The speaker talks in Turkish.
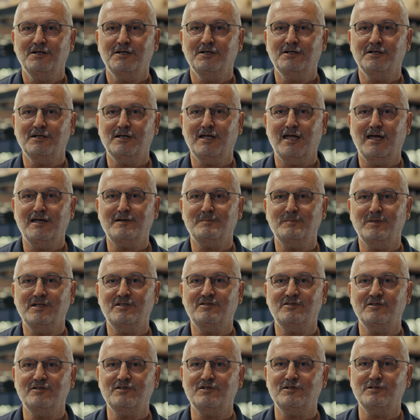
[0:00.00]
e, her
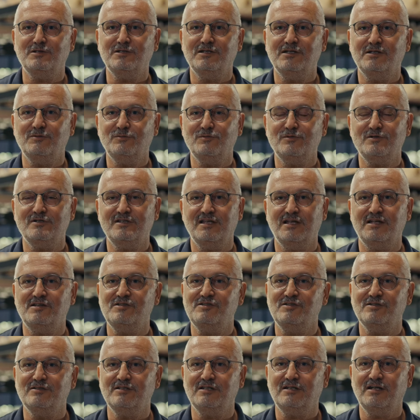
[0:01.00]
metresinde yüzlerce
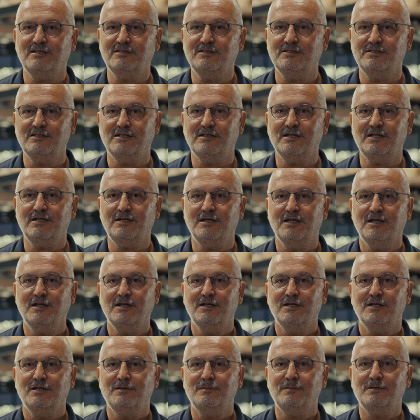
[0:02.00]
yılı kat ederek
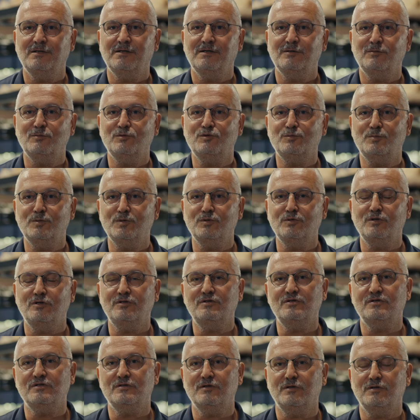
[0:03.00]
e,
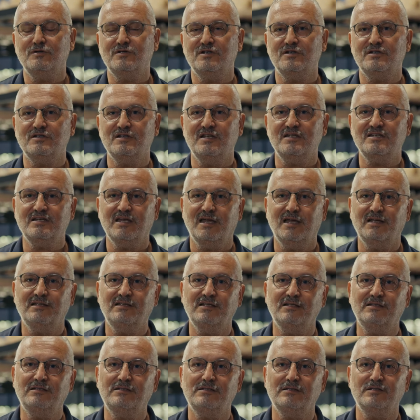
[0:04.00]
3400 yıl öncesine
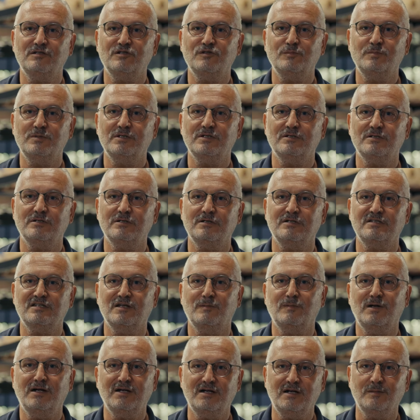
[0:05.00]
seyahat ettiğiniz bir
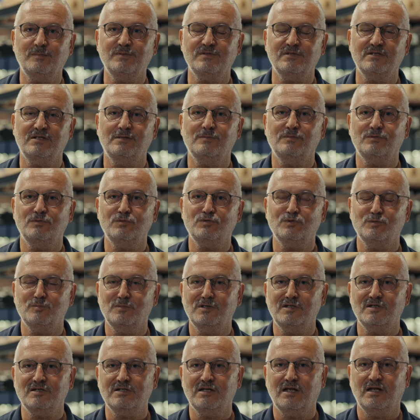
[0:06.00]
zaman kapısı gibi
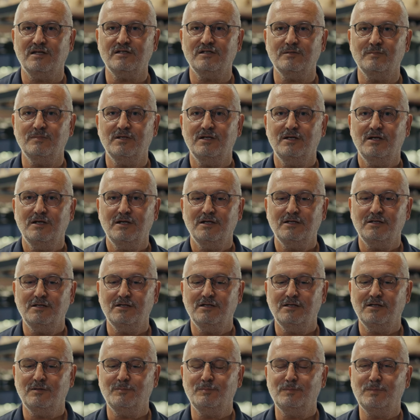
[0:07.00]
düşünmeniz lazım.
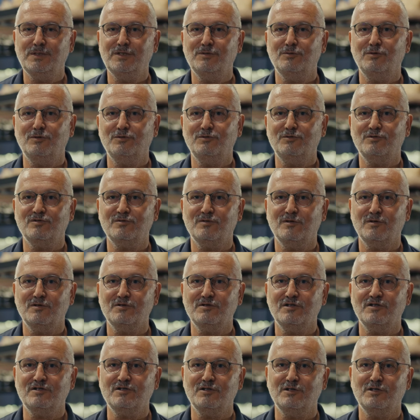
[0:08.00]
Ki 1400 yıl
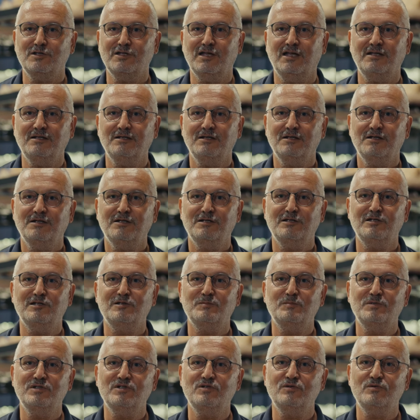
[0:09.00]
öncesinden
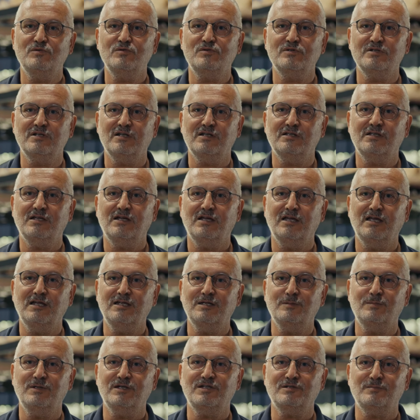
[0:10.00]
20. yüzyıla da
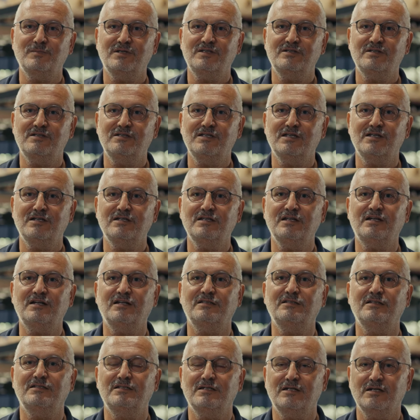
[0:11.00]
55 metre derinliği
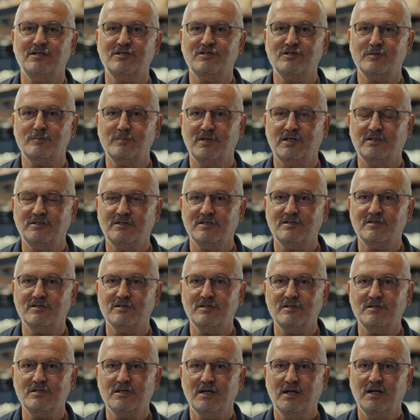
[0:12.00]
kat ederek
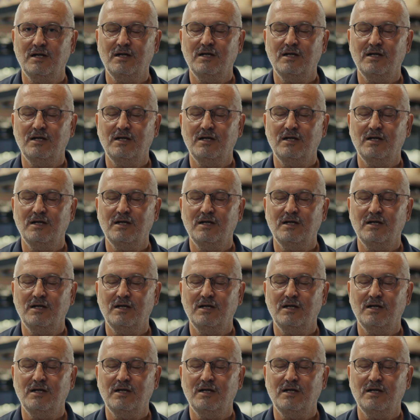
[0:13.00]
çıkmaktasınız.